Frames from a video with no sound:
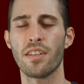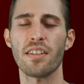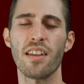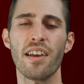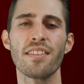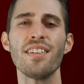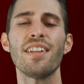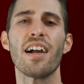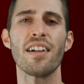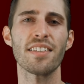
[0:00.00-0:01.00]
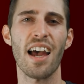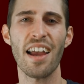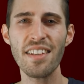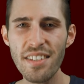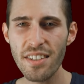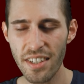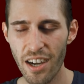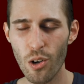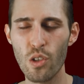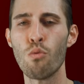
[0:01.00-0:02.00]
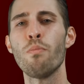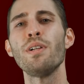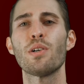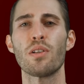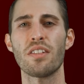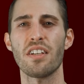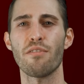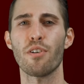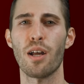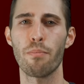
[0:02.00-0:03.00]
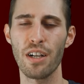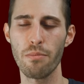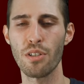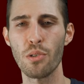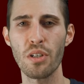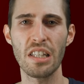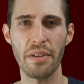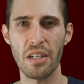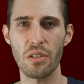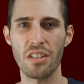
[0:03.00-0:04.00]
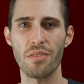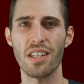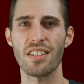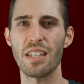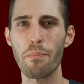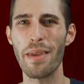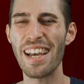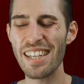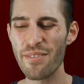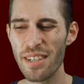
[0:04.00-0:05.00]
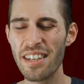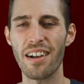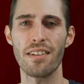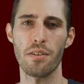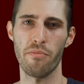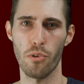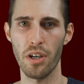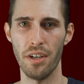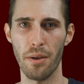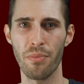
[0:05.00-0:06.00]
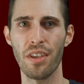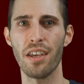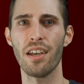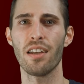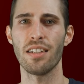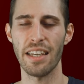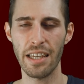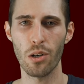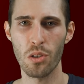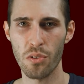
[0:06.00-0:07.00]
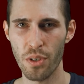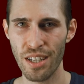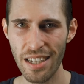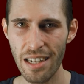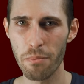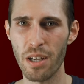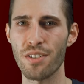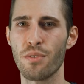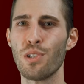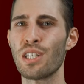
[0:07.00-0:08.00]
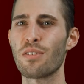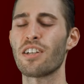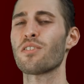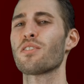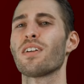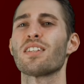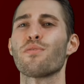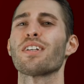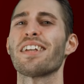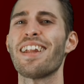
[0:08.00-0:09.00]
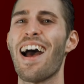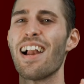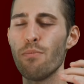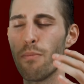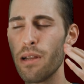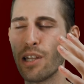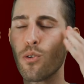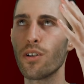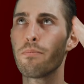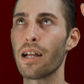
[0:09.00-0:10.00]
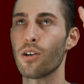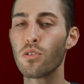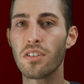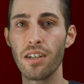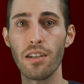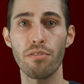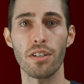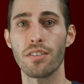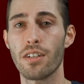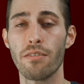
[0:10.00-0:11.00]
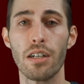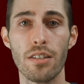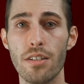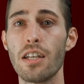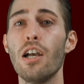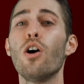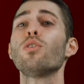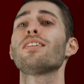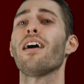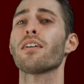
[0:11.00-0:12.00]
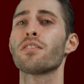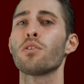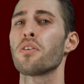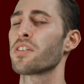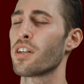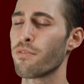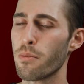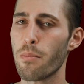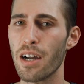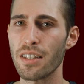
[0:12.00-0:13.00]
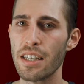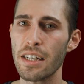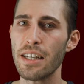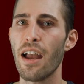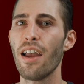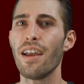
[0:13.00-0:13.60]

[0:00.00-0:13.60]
Tesla erzielte als einziger Automobilkonzern von April bis Juni 2020 mehr Gewinne als im Vorjahr. Die E-Autos von Elon Musk wurden 2020 fast eine halbe Million Mal ausgeliefert, ist ja der Wahnsinn. Und der Aktienkurs seiner Firma machte ihn